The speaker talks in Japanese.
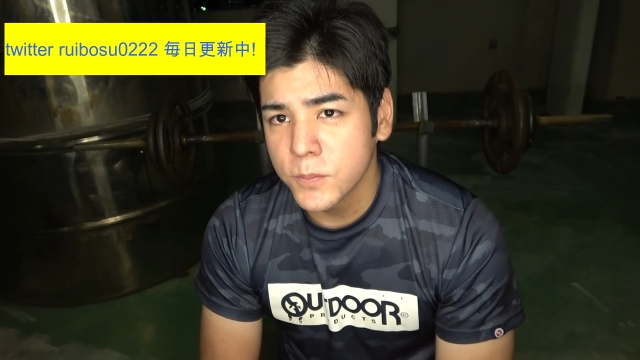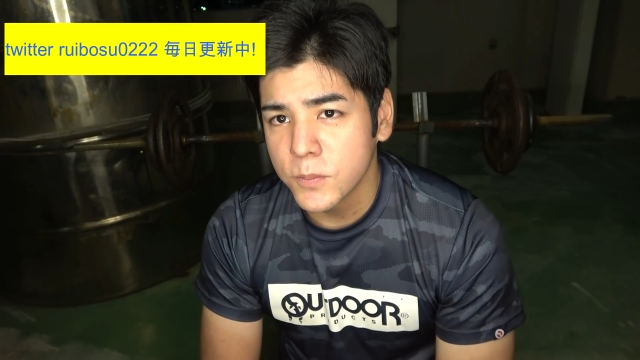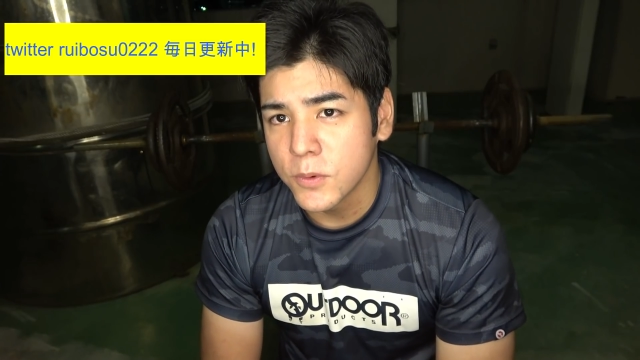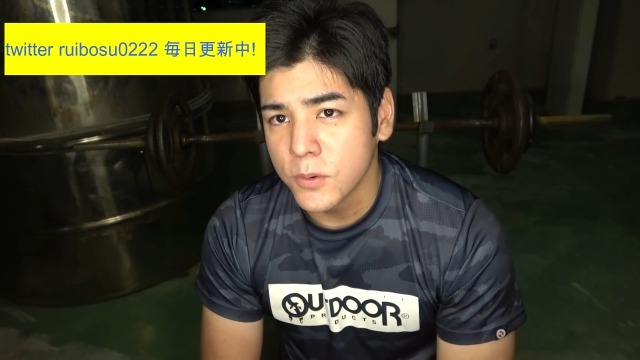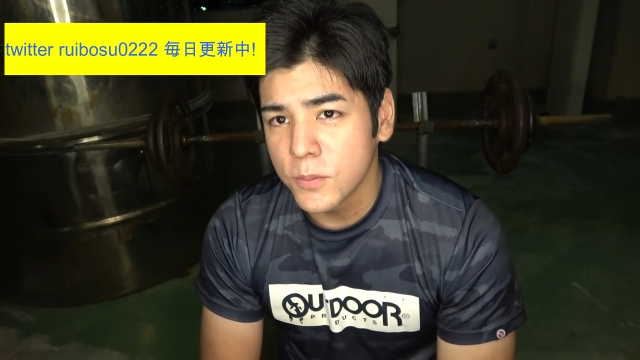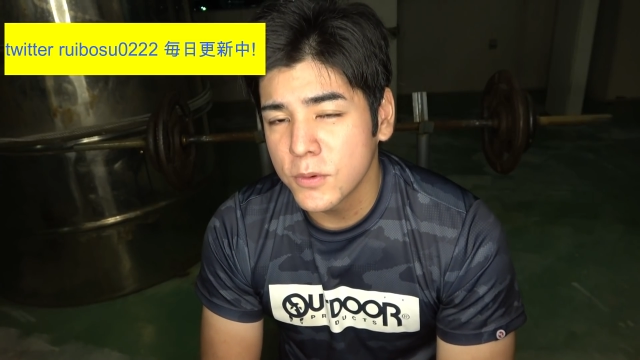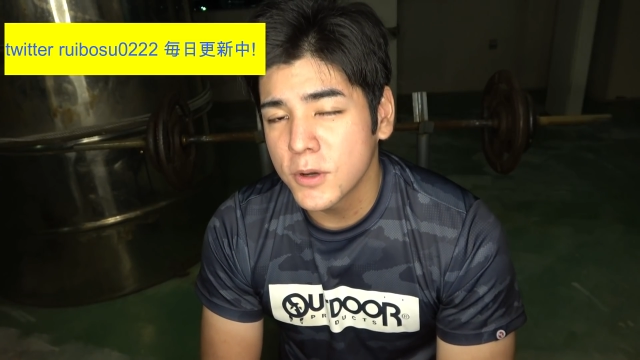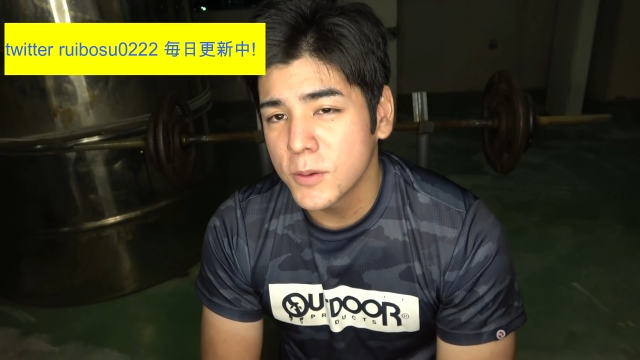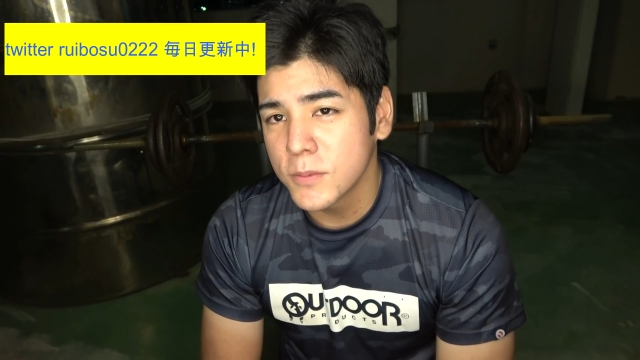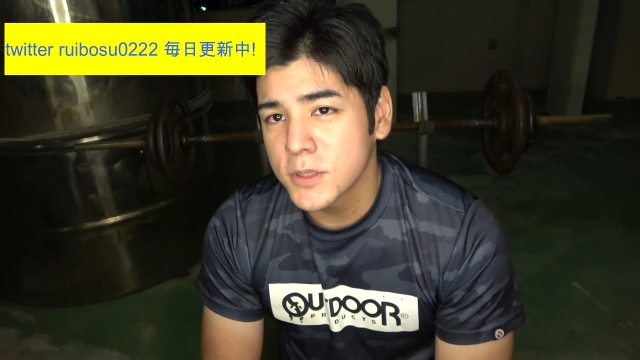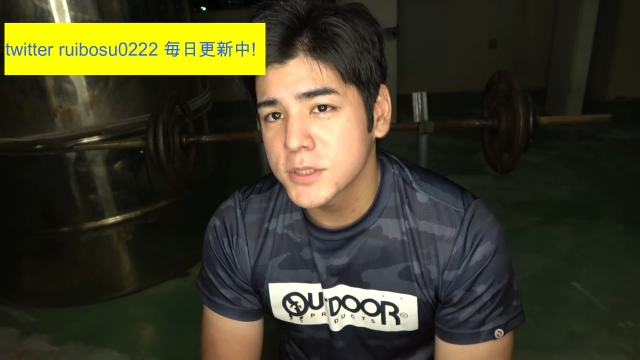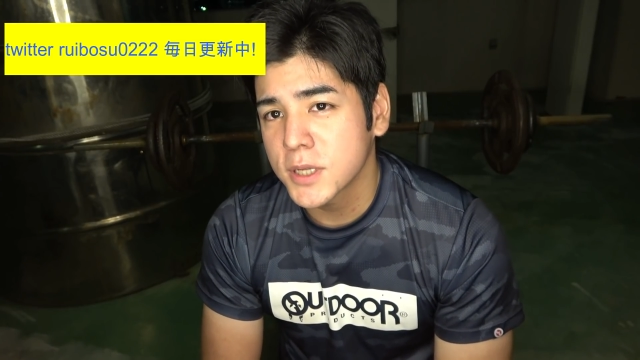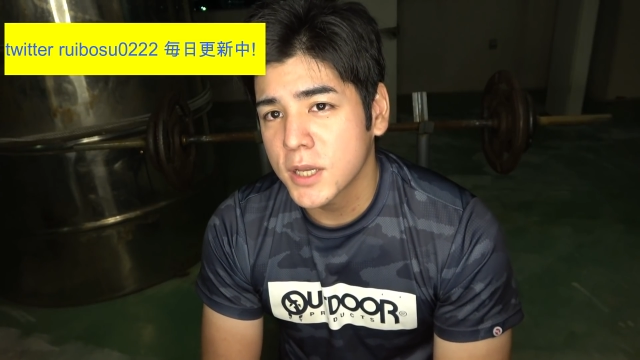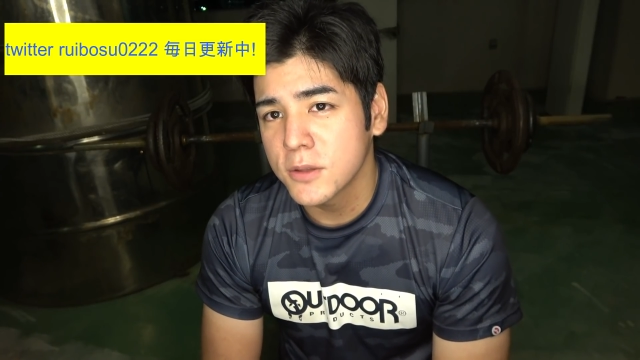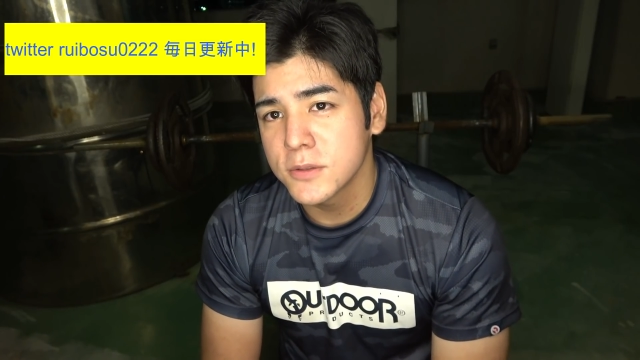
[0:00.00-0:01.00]
もう僕は
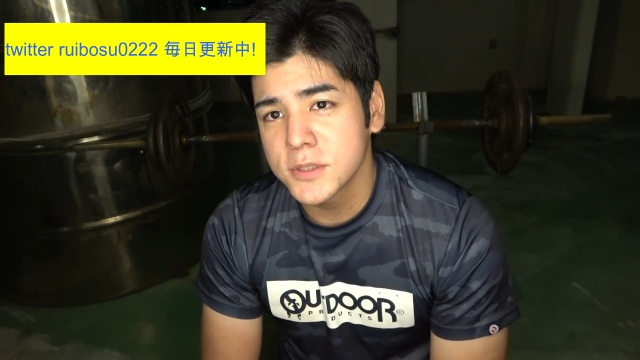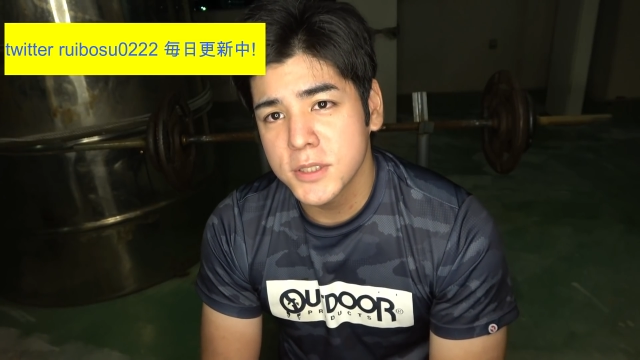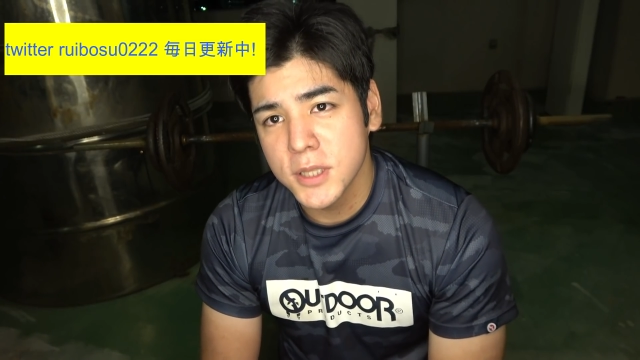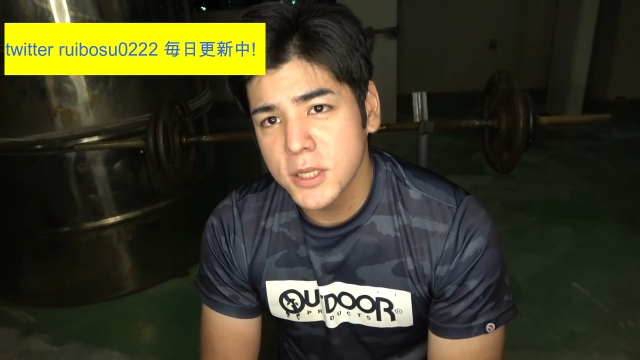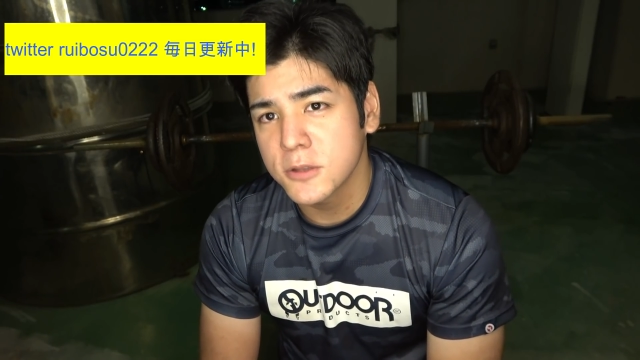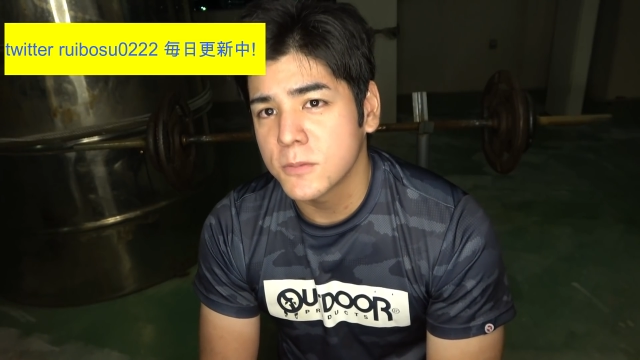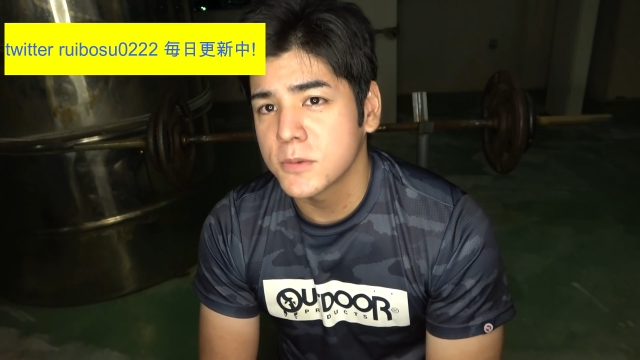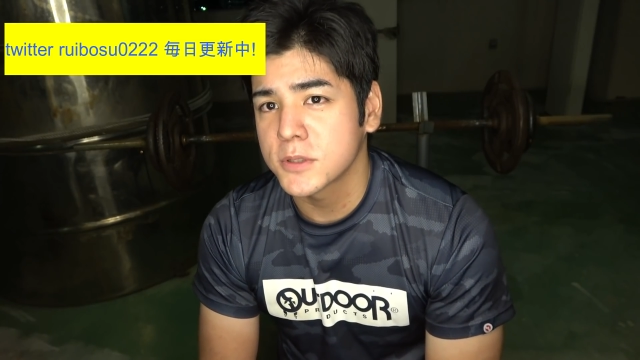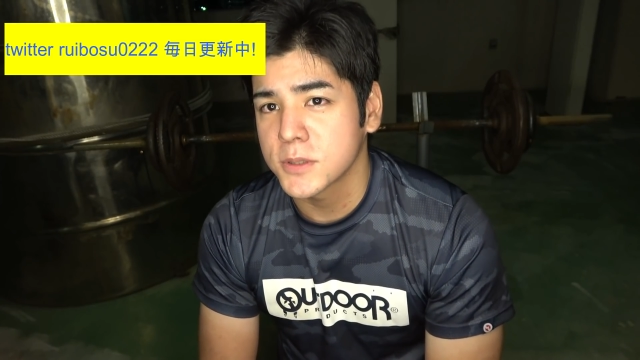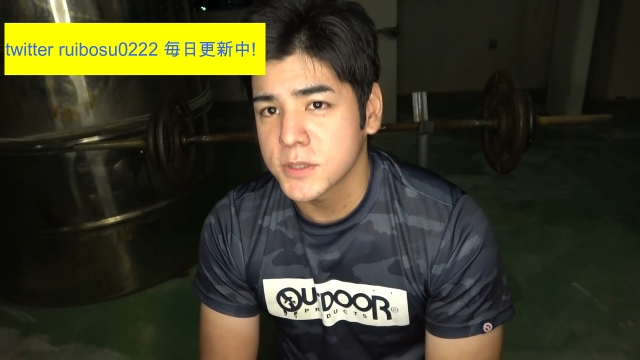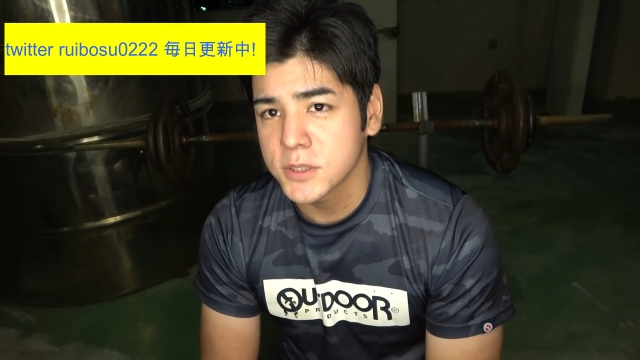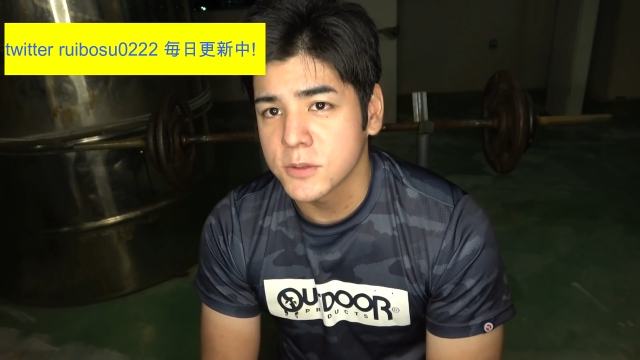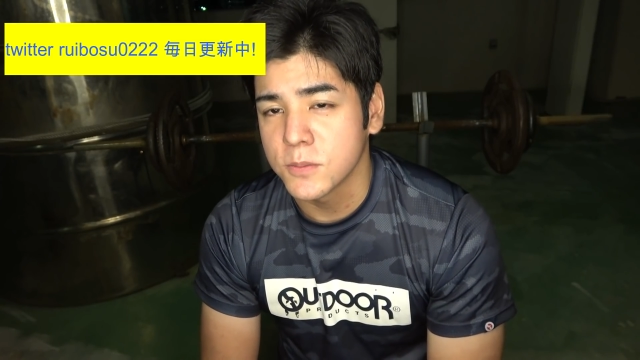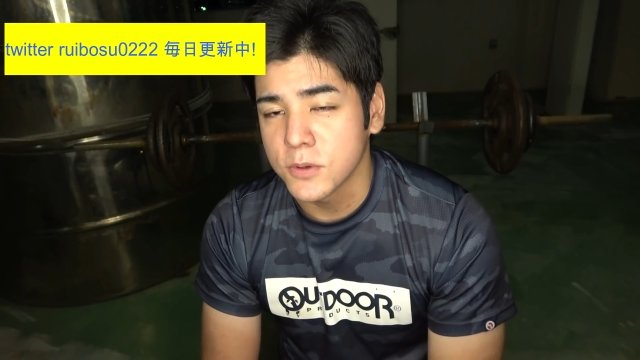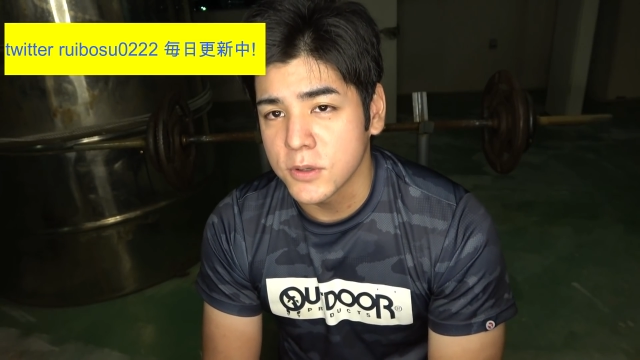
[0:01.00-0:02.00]
昔可能性ないと思ったんで
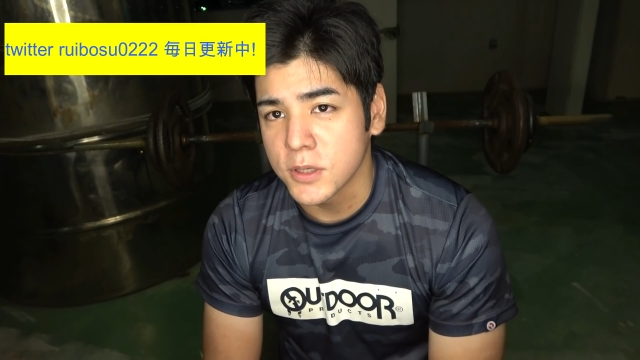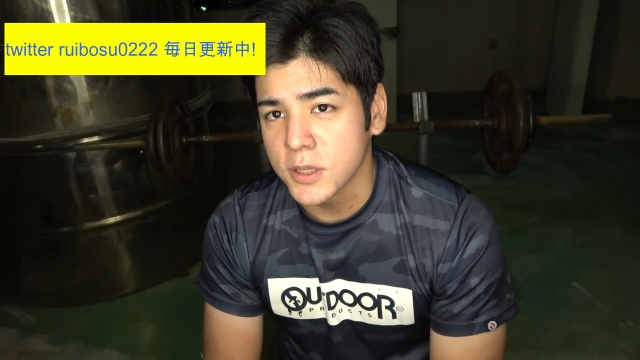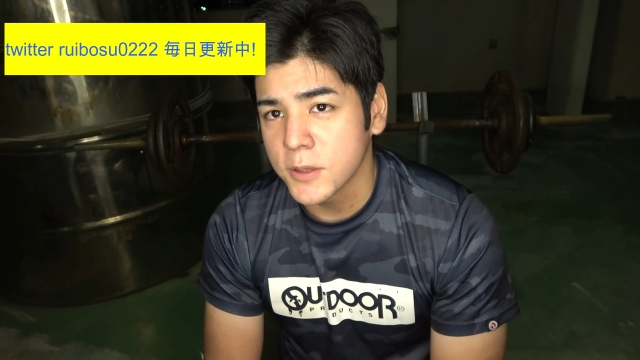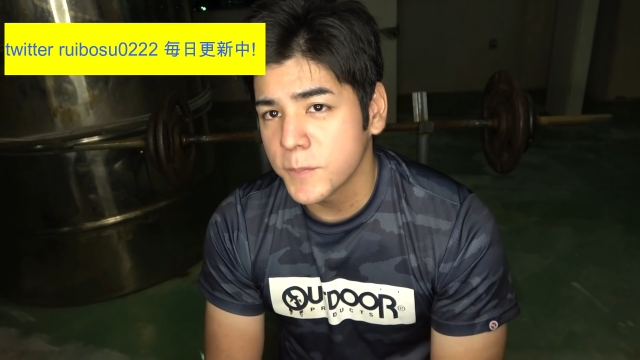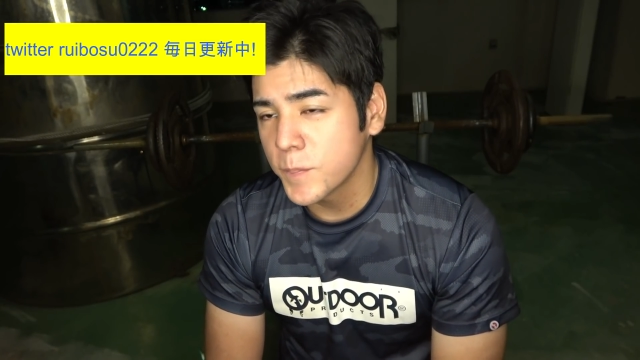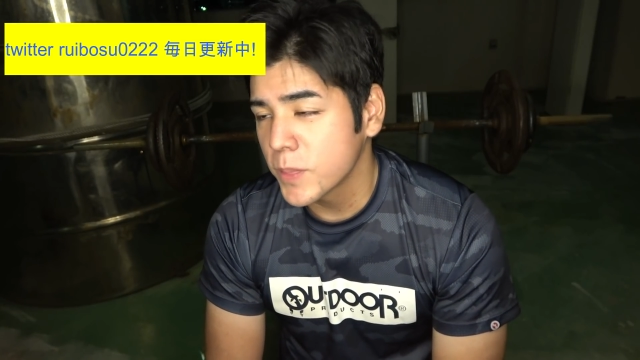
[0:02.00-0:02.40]
すけど、僕に。